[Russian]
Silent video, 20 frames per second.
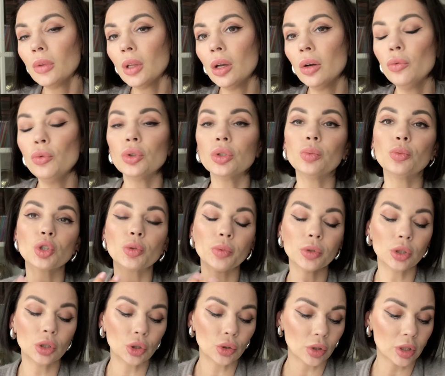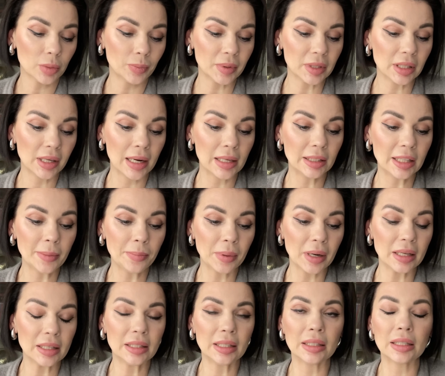Вот, может быть, еще раз по декольте
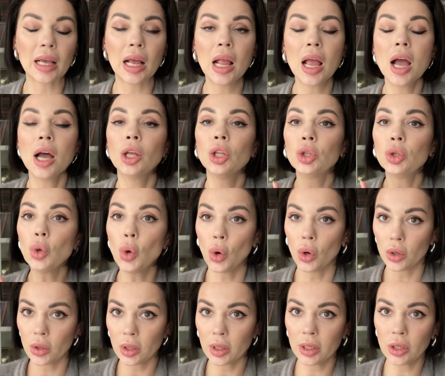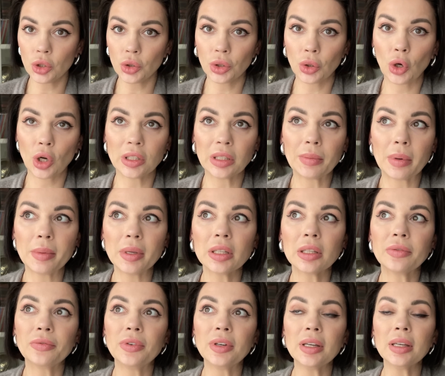пройтись. Но а, еще такой один
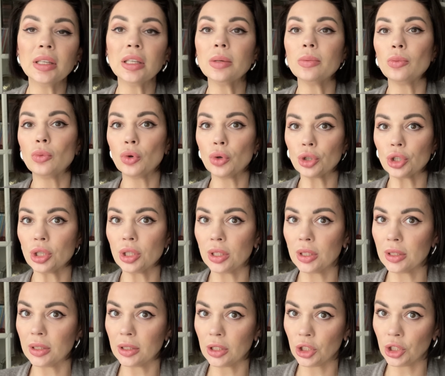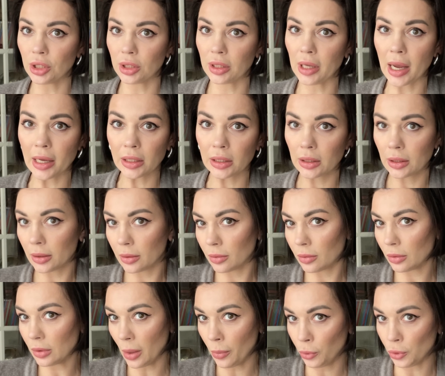момент. Вы не можете сочетать,
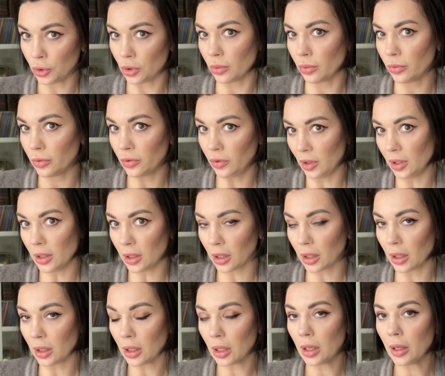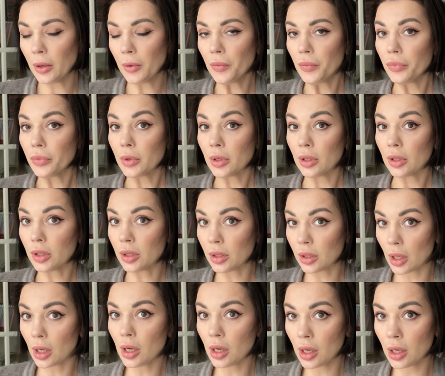допустим, филлеры,
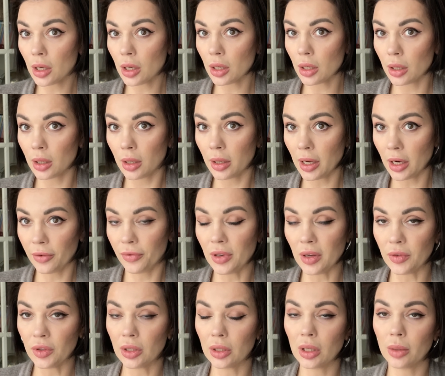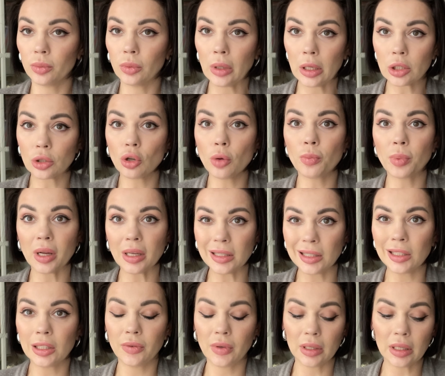с рафлифтингом. Должно
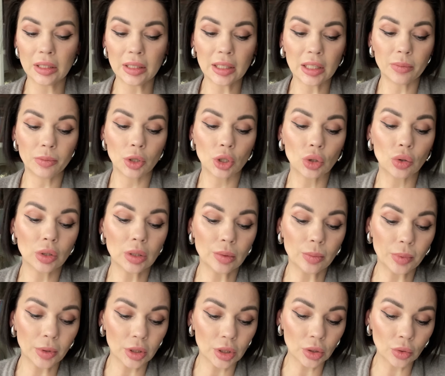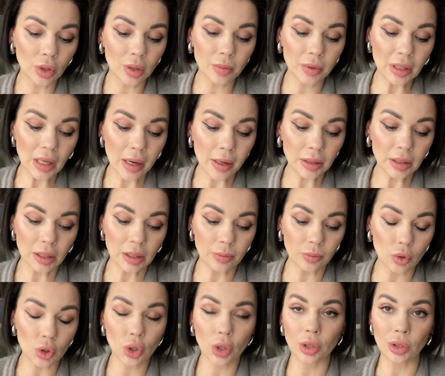пройти две недели между этими процедурами. Я это
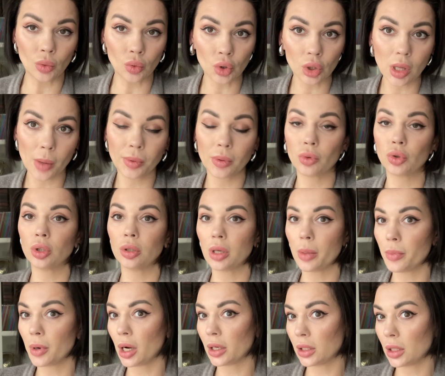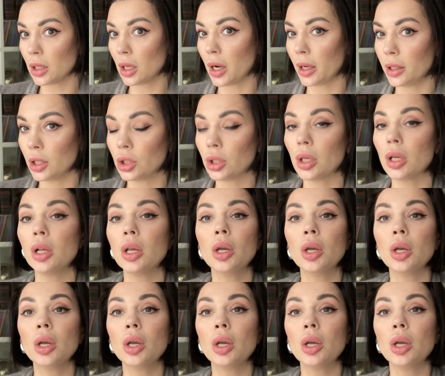немножко не учла, потому что я бы хотела, конечно,